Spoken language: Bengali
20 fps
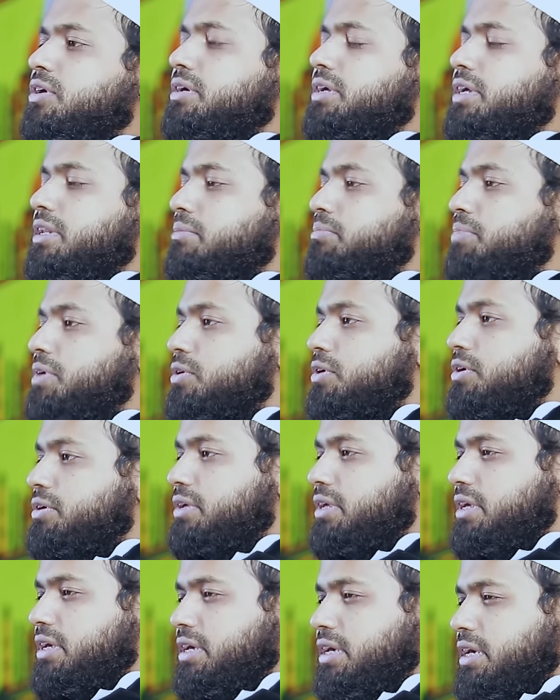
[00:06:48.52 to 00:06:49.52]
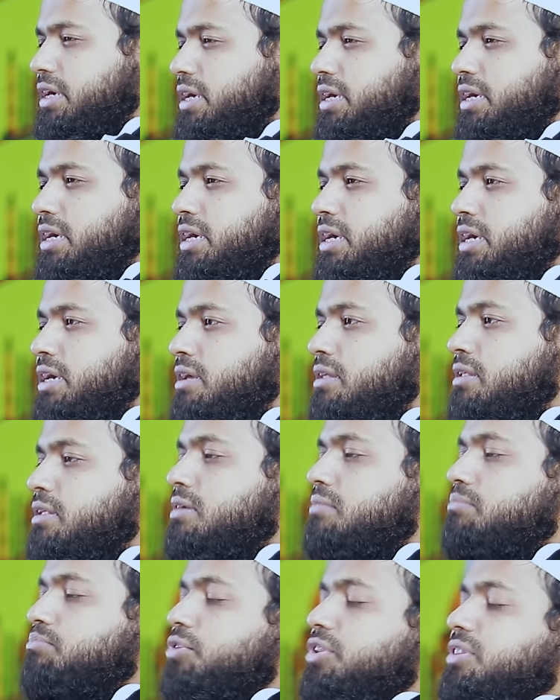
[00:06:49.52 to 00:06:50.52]
রাইন বিরাইহি
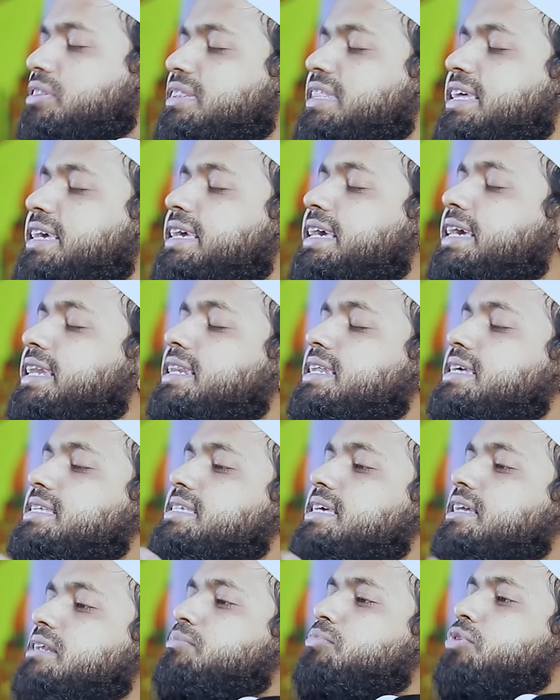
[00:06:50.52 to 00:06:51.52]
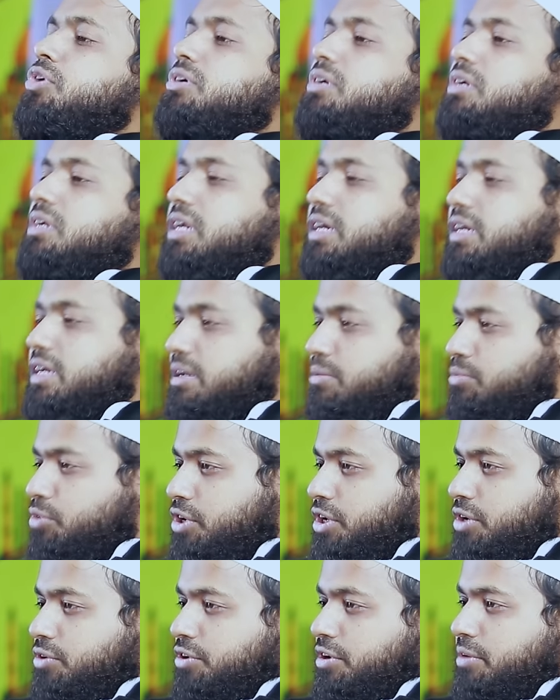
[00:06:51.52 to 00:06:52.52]
প্রত্যেকে নিজের মতটাকে
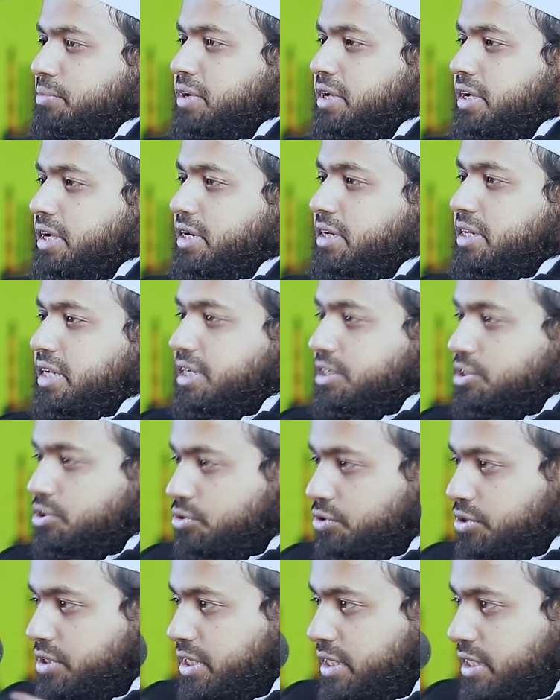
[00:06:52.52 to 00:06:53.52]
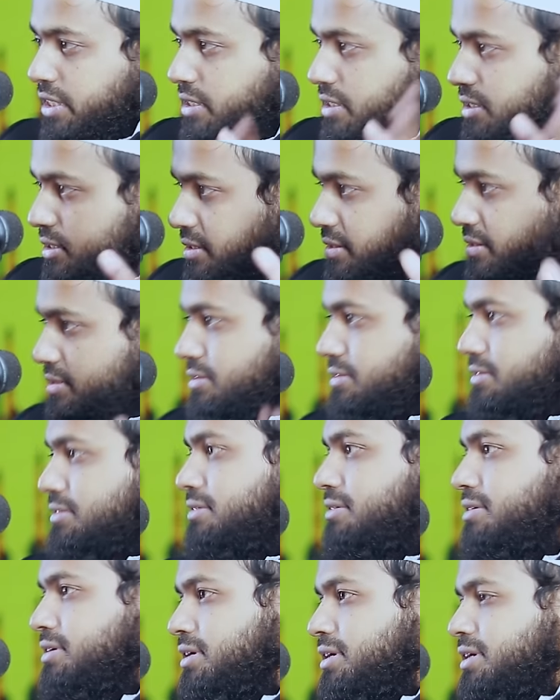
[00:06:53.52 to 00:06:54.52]
মনে করবে এটাই সঠিক
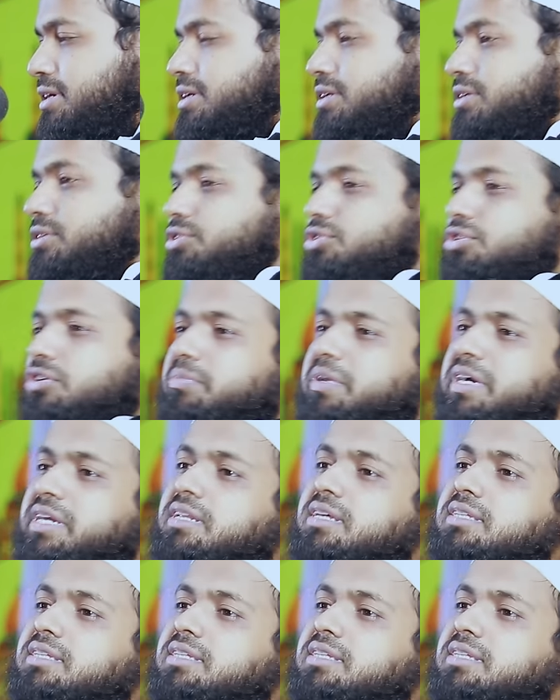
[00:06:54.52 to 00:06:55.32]
সবাই